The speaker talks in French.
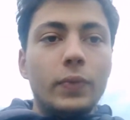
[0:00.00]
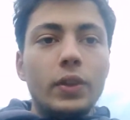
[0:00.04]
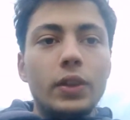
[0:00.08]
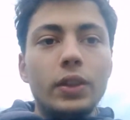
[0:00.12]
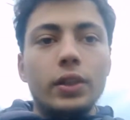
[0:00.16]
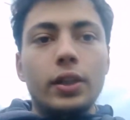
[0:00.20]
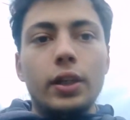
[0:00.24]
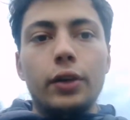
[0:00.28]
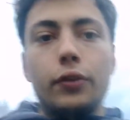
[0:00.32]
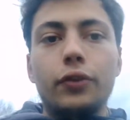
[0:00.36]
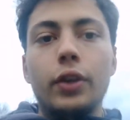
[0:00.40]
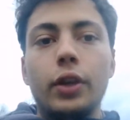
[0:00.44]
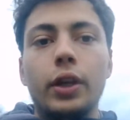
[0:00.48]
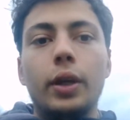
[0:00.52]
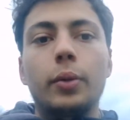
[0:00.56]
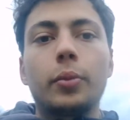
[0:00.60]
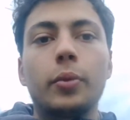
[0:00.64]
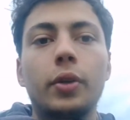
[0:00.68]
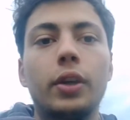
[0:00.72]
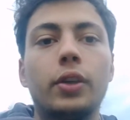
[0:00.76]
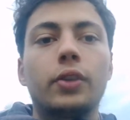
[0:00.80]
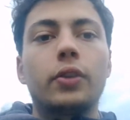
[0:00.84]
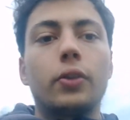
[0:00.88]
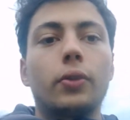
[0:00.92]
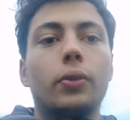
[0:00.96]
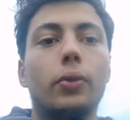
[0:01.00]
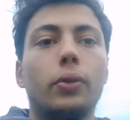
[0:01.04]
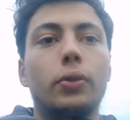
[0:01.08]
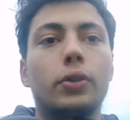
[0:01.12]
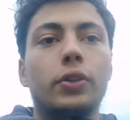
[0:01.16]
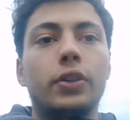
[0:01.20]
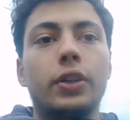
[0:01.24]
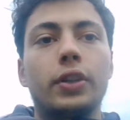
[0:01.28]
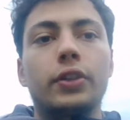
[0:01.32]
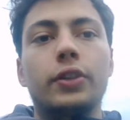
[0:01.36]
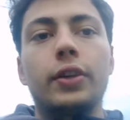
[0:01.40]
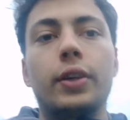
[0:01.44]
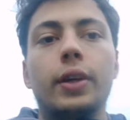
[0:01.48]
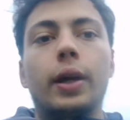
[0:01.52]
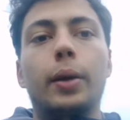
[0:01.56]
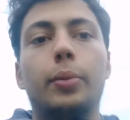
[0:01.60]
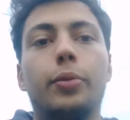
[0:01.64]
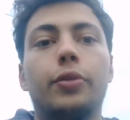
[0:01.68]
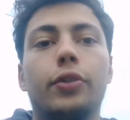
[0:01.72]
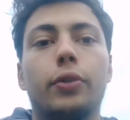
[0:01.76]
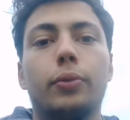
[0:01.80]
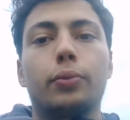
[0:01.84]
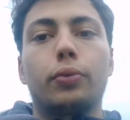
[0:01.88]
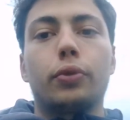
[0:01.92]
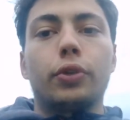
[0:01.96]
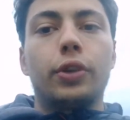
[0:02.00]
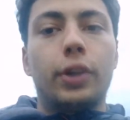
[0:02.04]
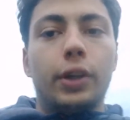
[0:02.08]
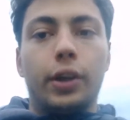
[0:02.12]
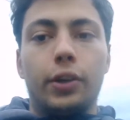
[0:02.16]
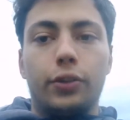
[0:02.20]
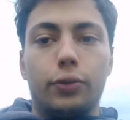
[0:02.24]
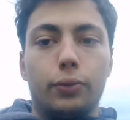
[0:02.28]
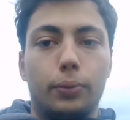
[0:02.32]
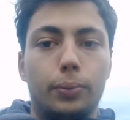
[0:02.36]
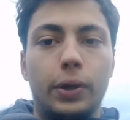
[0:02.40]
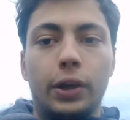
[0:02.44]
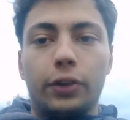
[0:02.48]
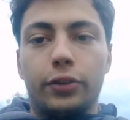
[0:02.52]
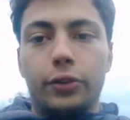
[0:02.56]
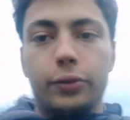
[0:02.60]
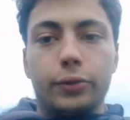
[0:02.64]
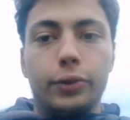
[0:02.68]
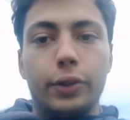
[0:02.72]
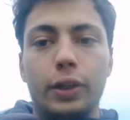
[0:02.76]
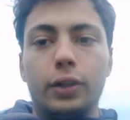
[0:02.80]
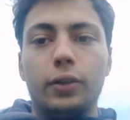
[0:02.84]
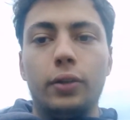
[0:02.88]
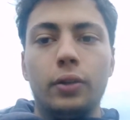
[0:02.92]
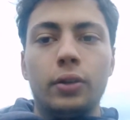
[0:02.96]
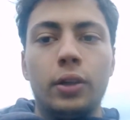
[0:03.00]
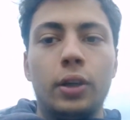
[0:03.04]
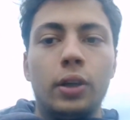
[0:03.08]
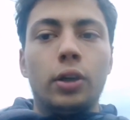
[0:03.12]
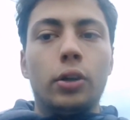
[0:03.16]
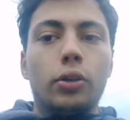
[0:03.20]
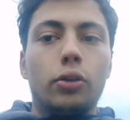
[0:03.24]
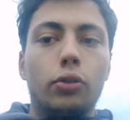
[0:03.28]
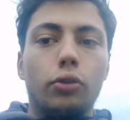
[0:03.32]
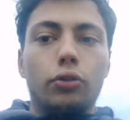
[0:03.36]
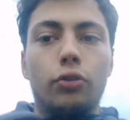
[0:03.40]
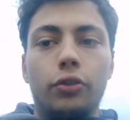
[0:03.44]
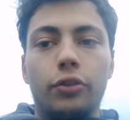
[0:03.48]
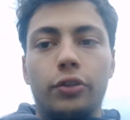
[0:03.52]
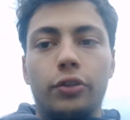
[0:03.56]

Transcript: Il y avait Emric qui était absent pour des raisons personnelles que je ne